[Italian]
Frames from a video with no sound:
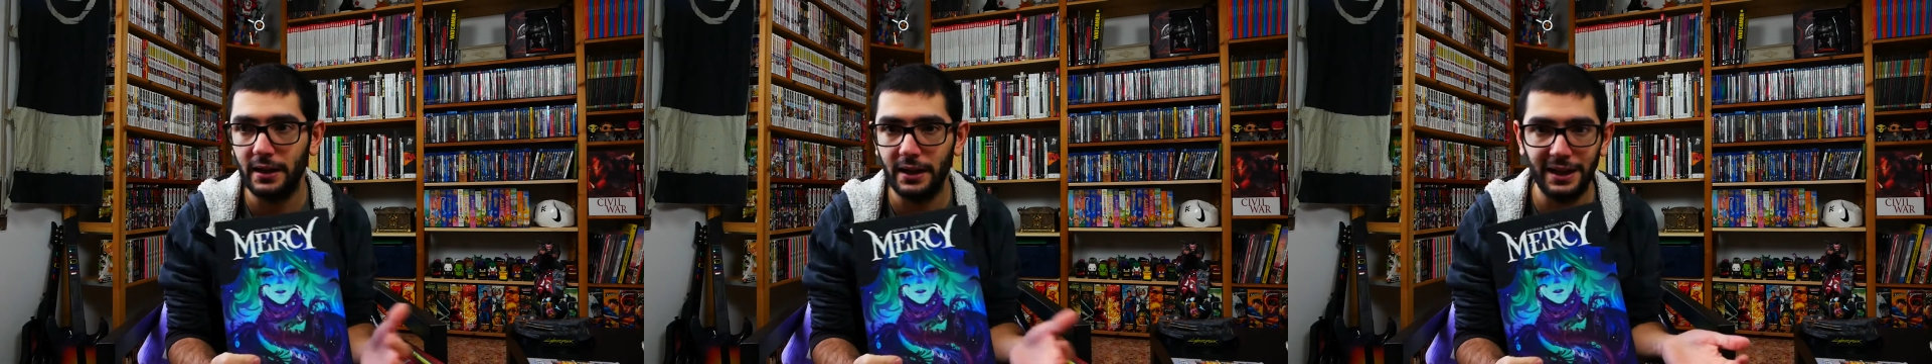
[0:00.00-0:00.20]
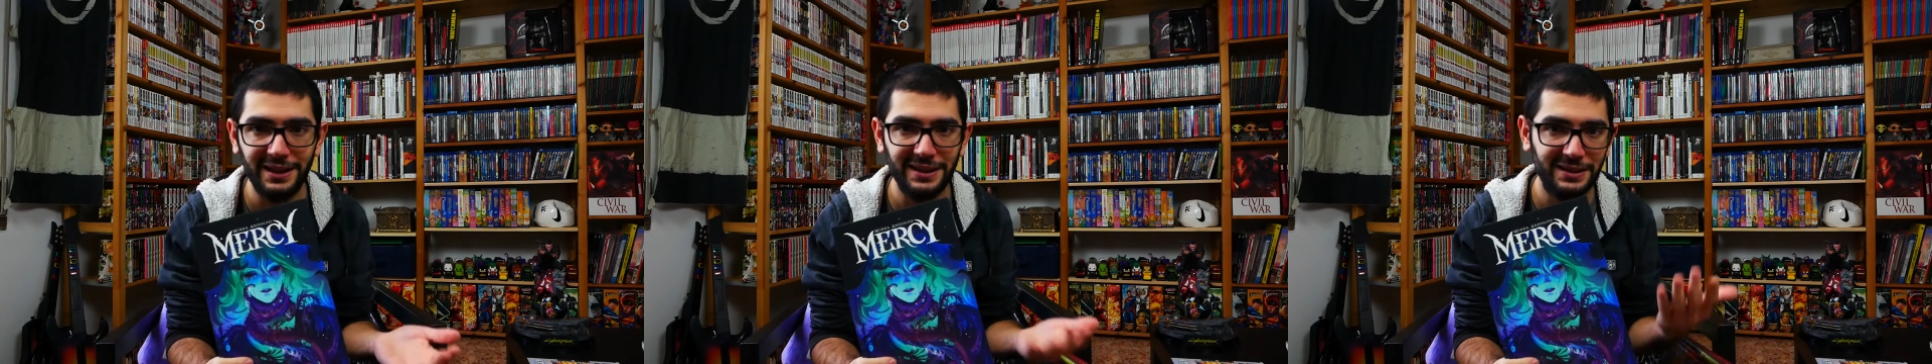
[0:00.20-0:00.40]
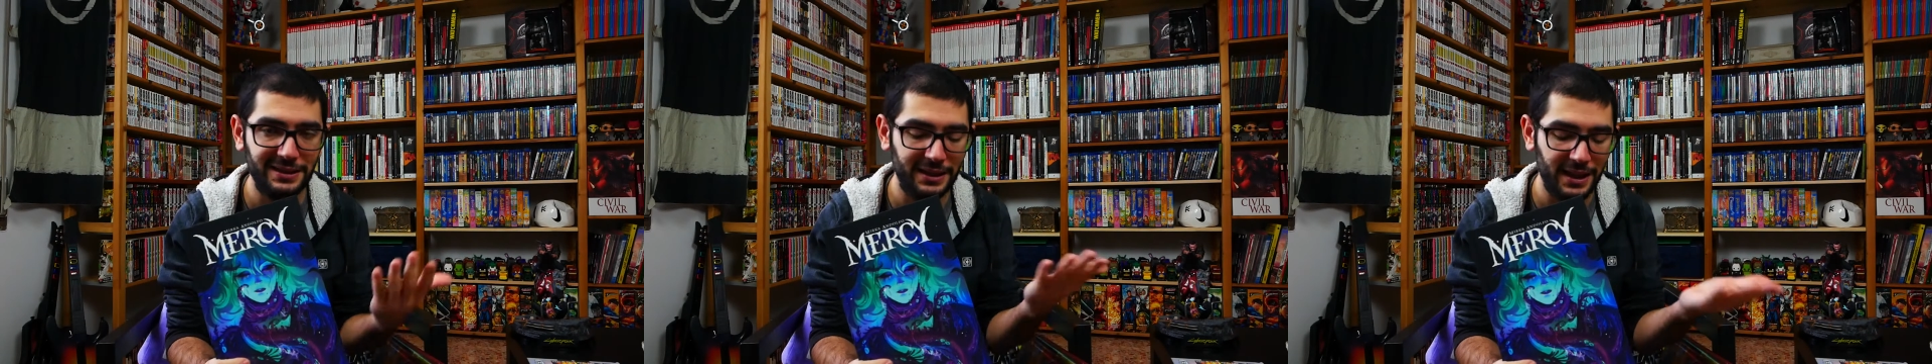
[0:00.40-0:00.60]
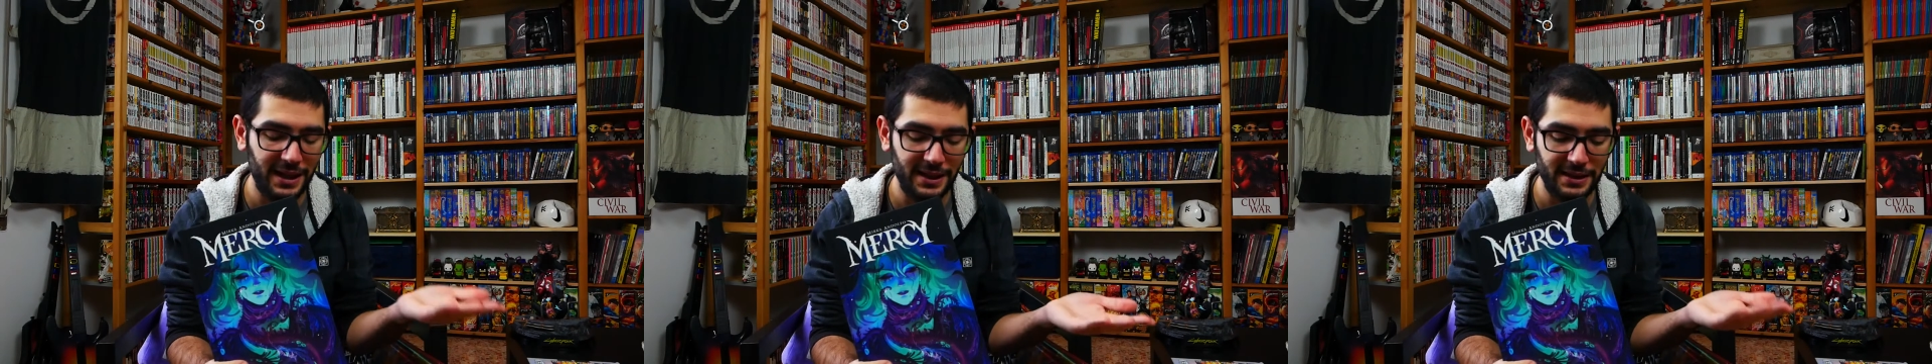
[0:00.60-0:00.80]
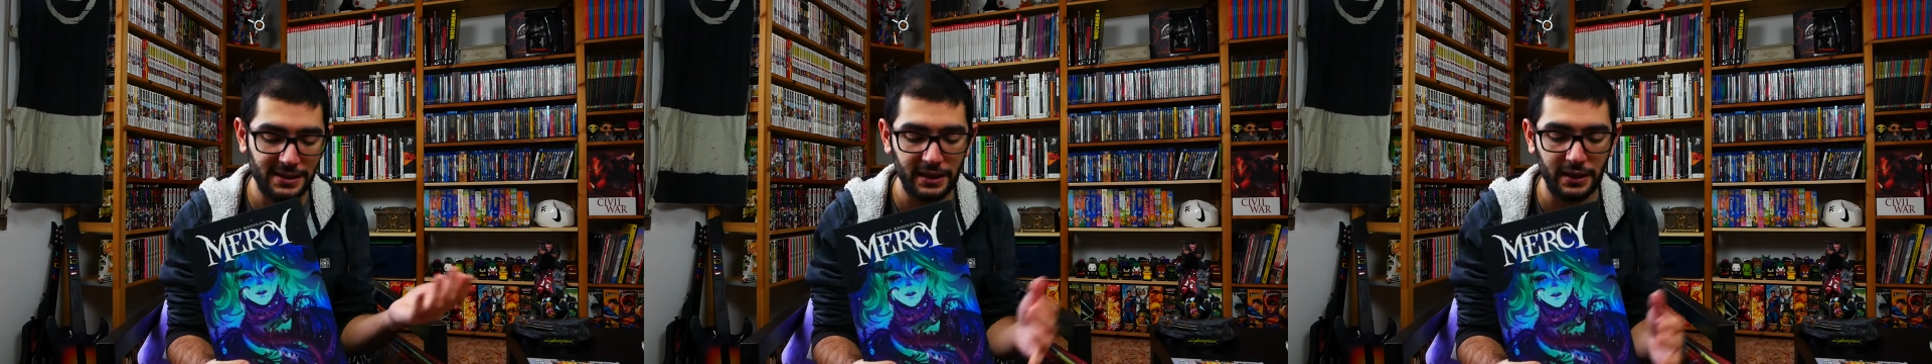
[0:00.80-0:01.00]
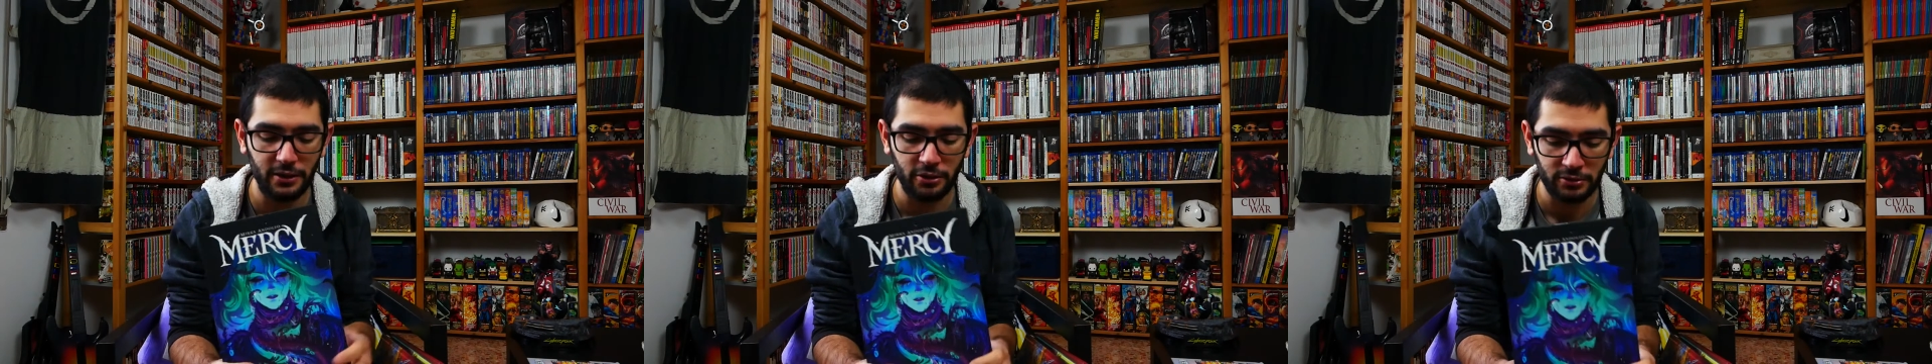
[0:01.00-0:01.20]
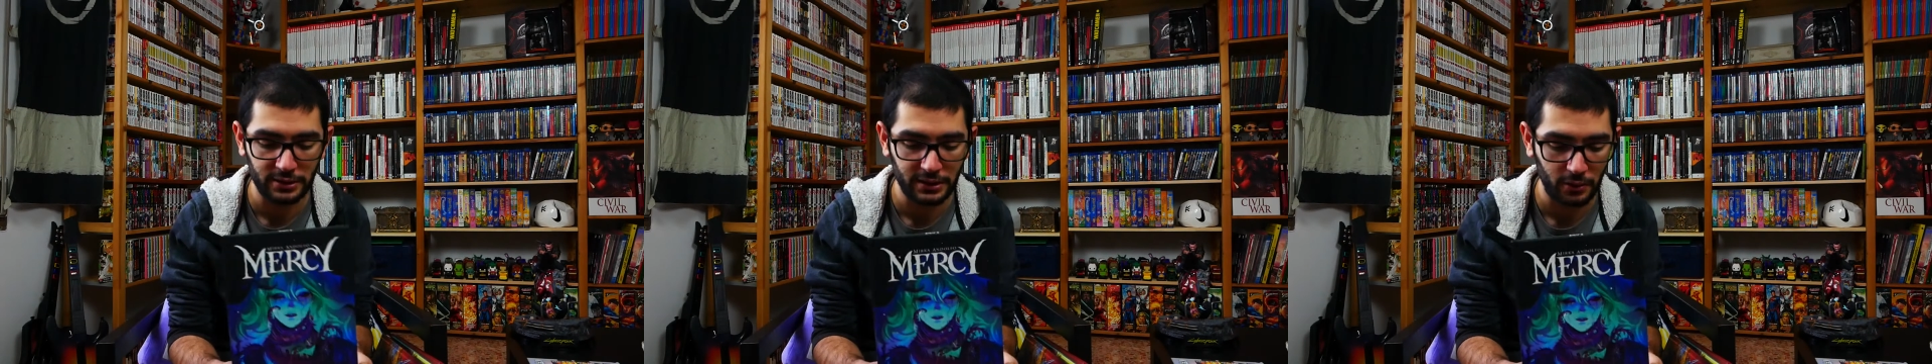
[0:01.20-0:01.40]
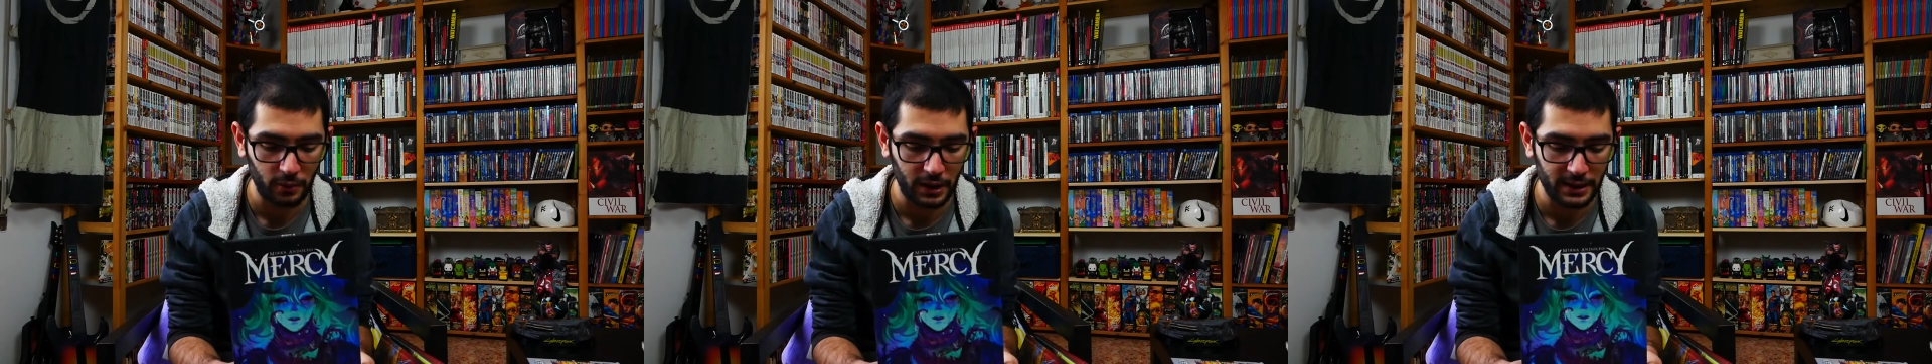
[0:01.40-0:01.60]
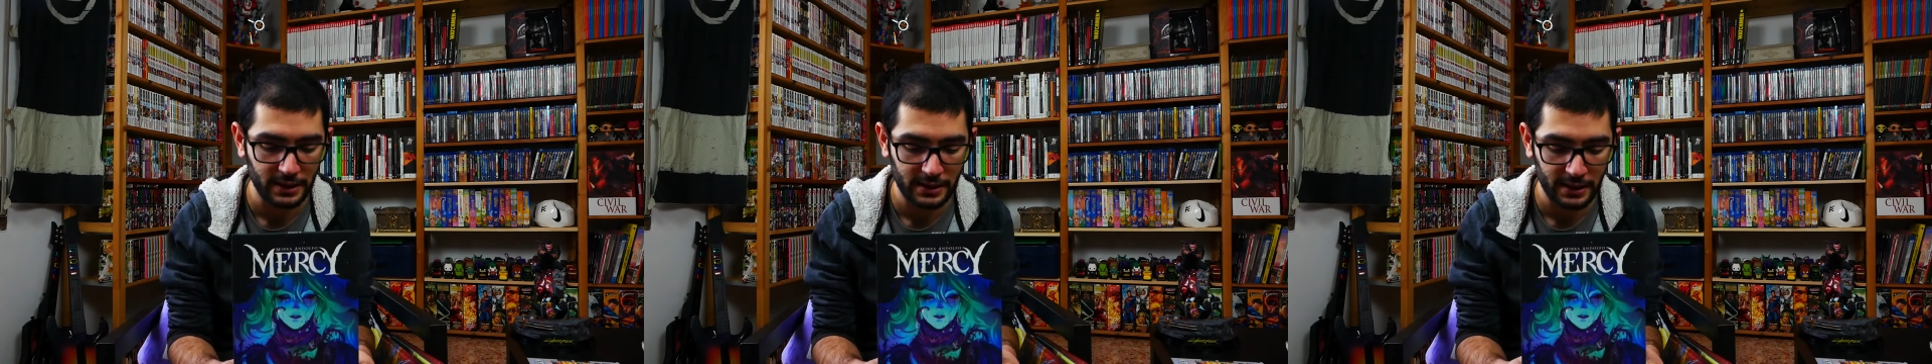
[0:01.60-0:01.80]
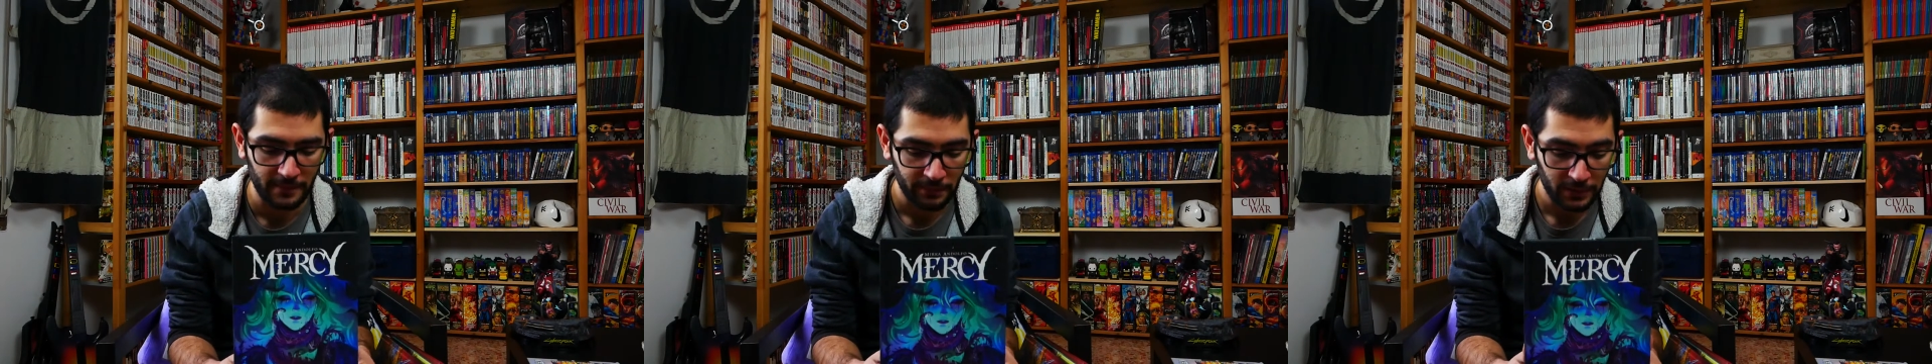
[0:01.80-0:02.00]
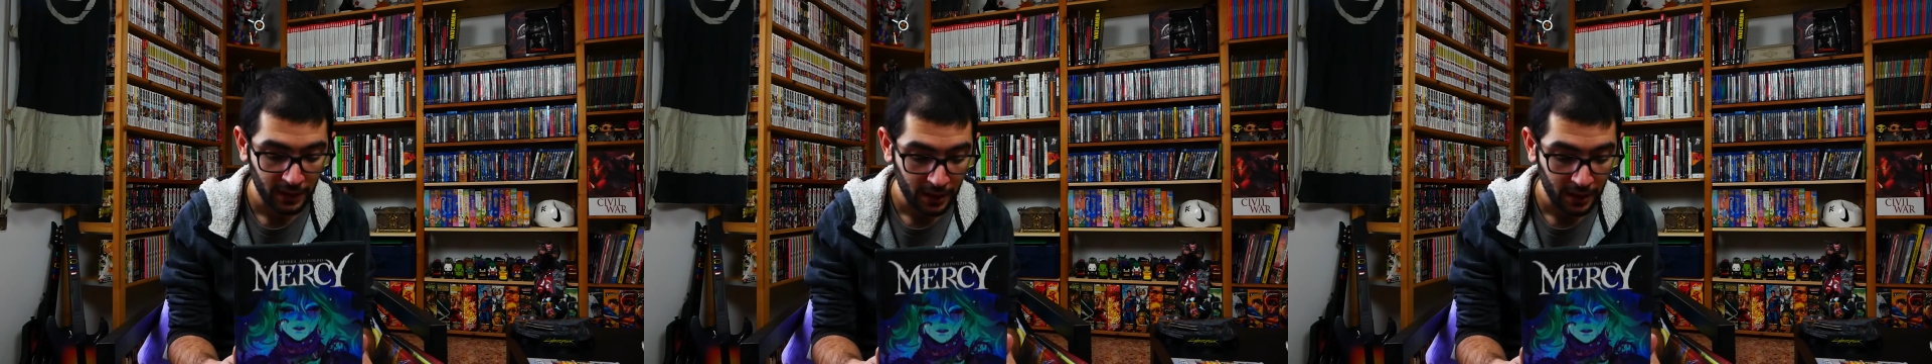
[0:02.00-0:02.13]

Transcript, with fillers: negli States e di conseguenza